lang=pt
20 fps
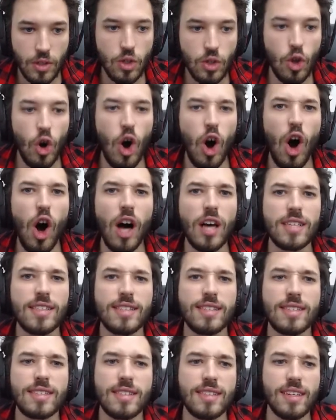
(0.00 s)

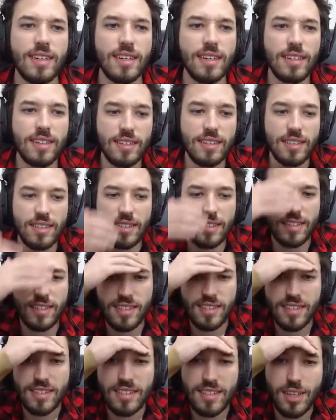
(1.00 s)
Nossa! Tá
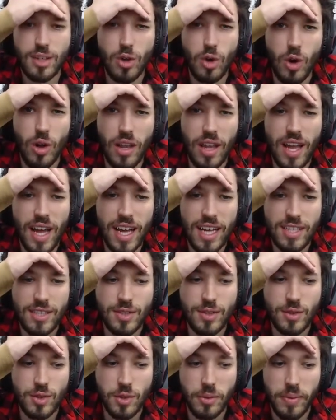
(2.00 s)

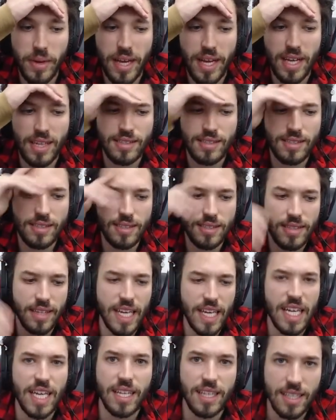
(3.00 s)
golaço do Messi
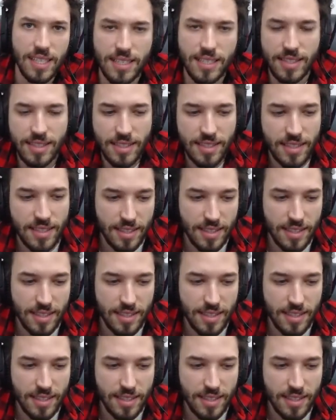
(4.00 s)
deles.